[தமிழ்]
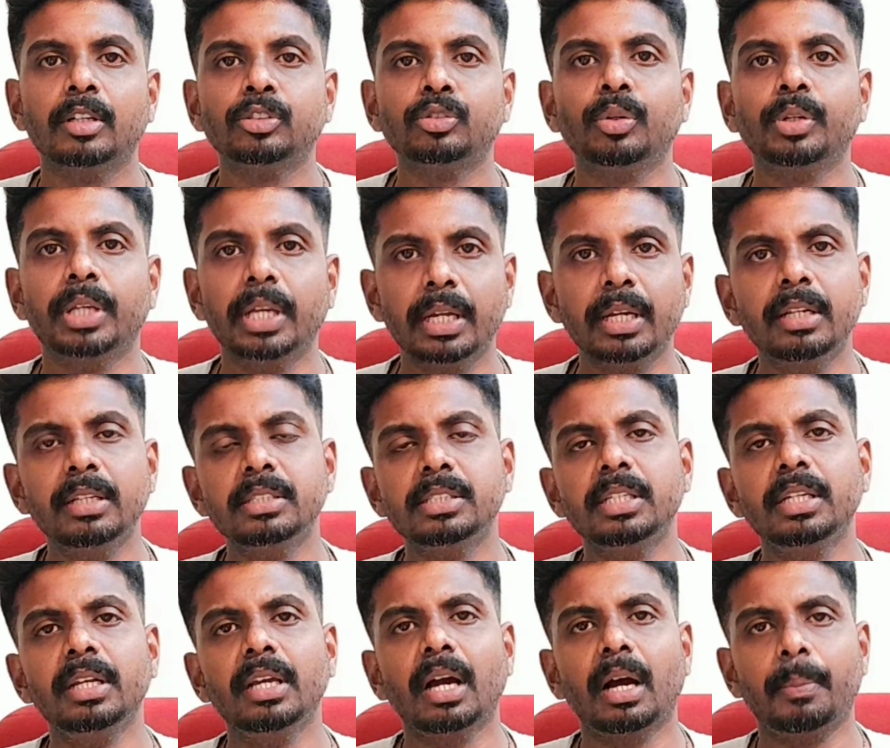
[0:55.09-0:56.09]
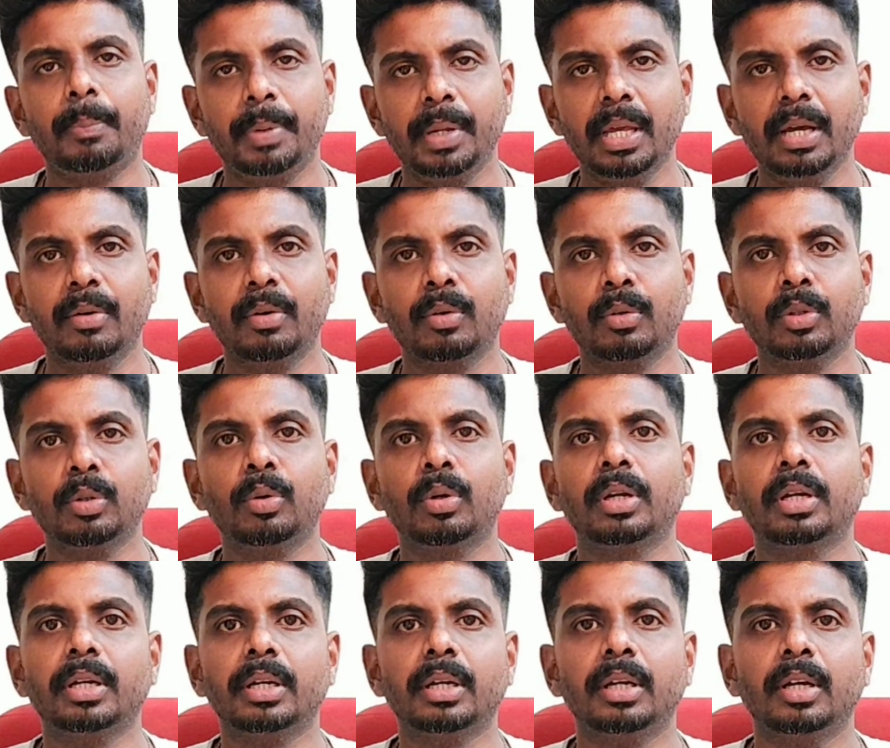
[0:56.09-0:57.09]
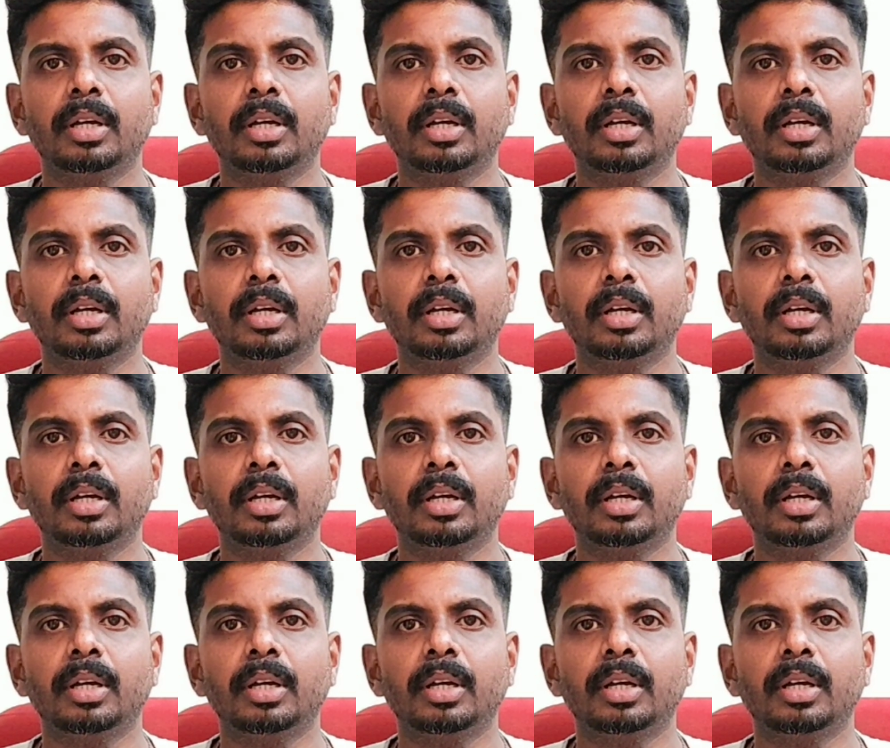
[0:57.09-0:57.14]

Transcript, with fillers: ஸோ எரிஞ்சு அப்படியே அவர் வந்து ஒரு